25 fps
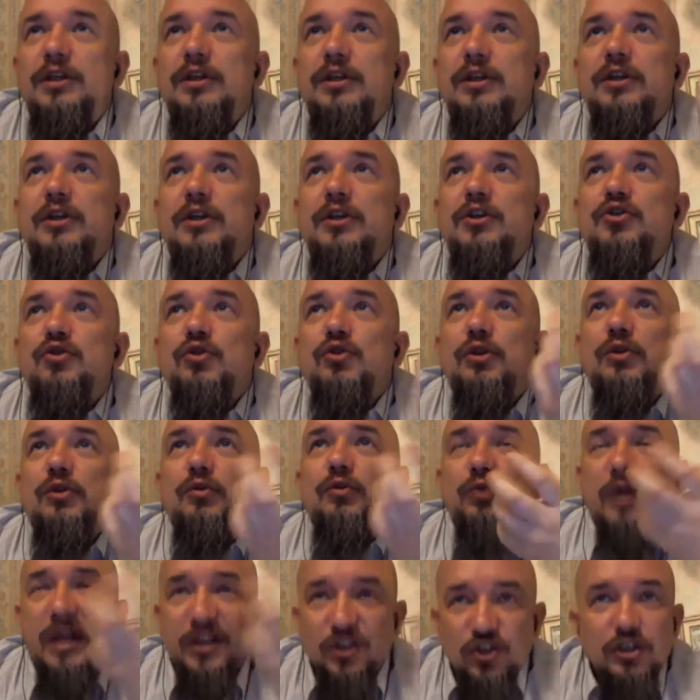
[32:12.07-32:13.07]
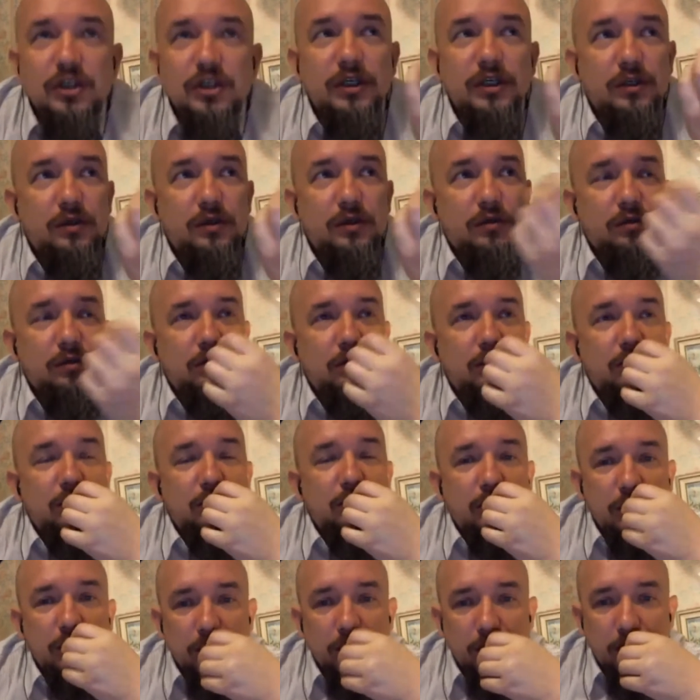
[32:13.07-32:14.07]
и что-то уточнить.
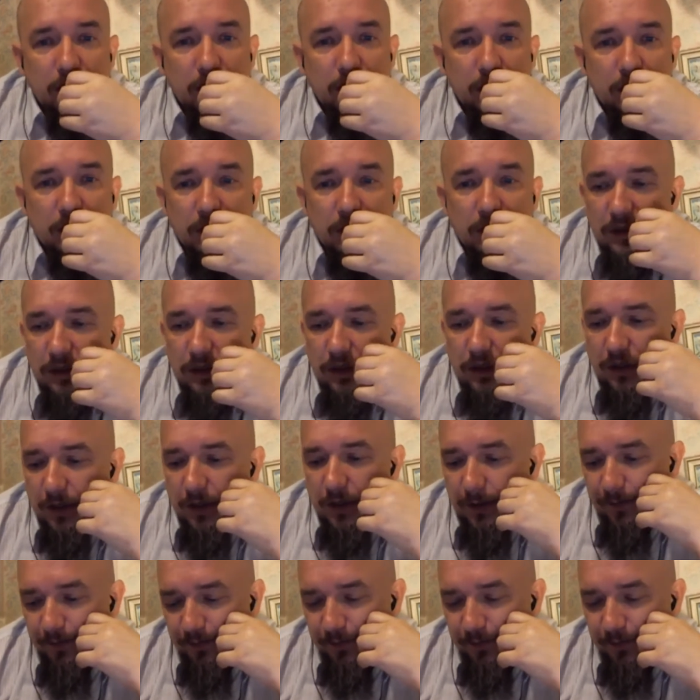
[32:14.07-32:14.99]
А,